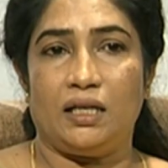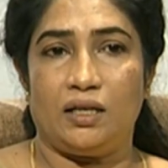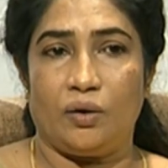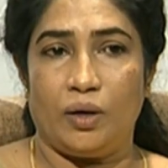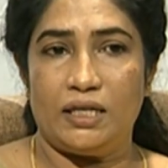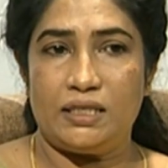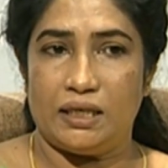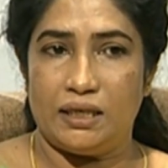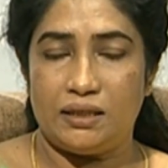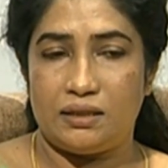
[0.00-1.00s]
அந்த நாலேஜை
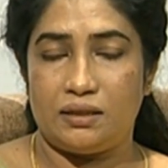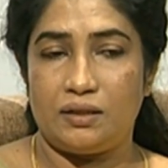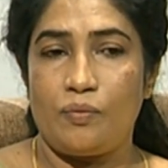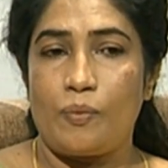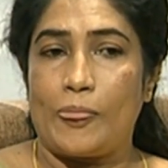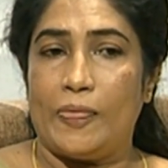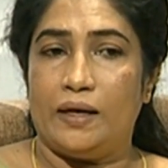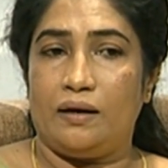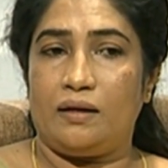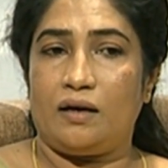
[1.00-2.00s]
எடுத்து
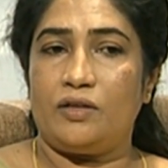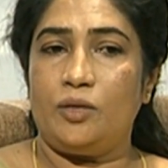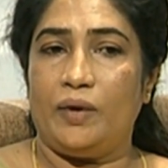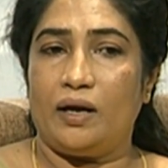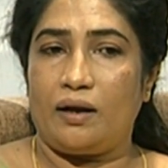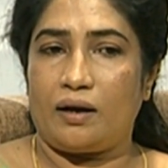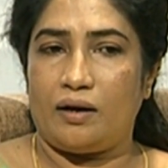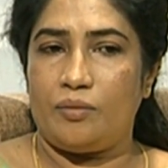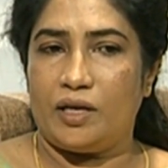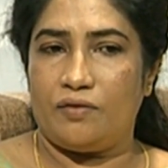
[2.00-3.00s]
அதாவது இப்போ எங்களோட
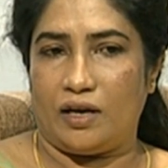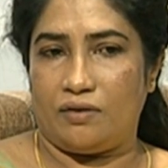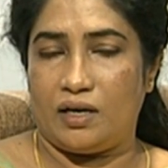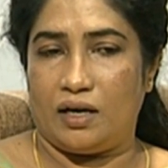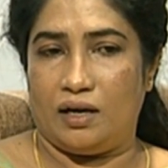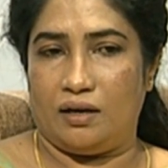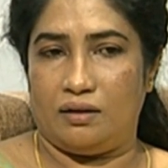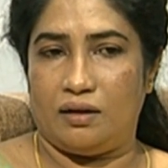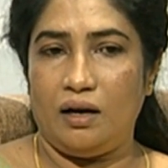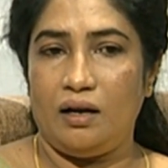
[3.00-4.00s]
அகாடமிக்கு வருவாங்களா
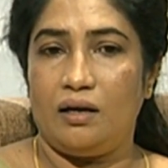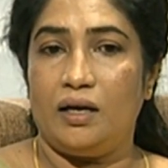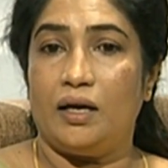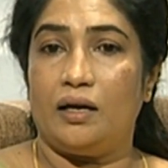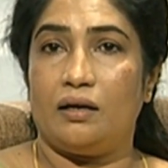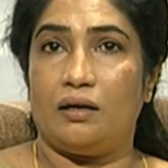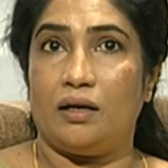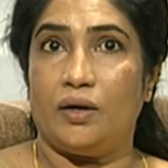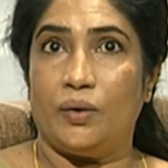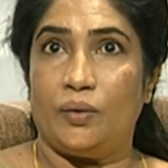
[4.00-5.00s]
இருந்தால்
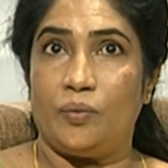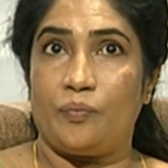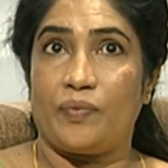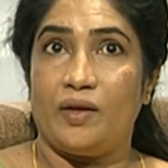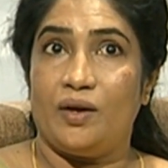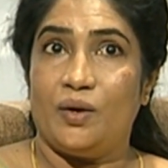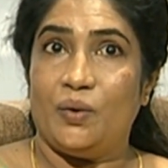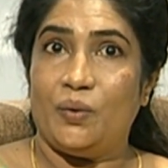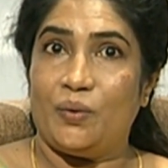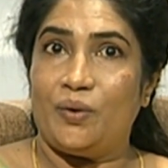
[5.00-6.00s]
ஒரு
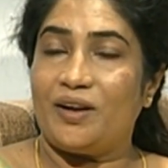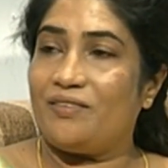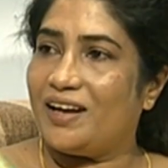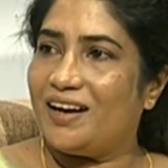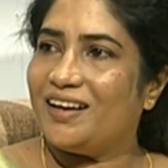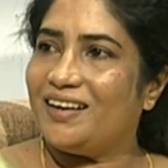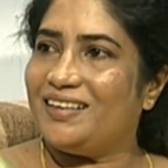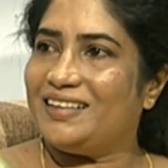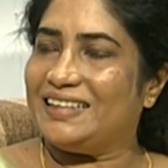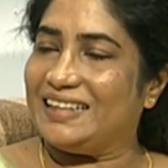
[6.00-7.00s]
ஒன்றை
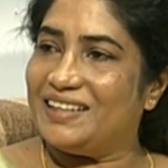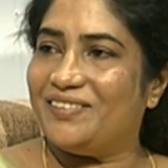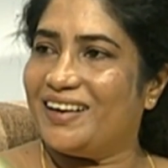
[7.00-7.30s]
வருடங்கள் ரெண்டு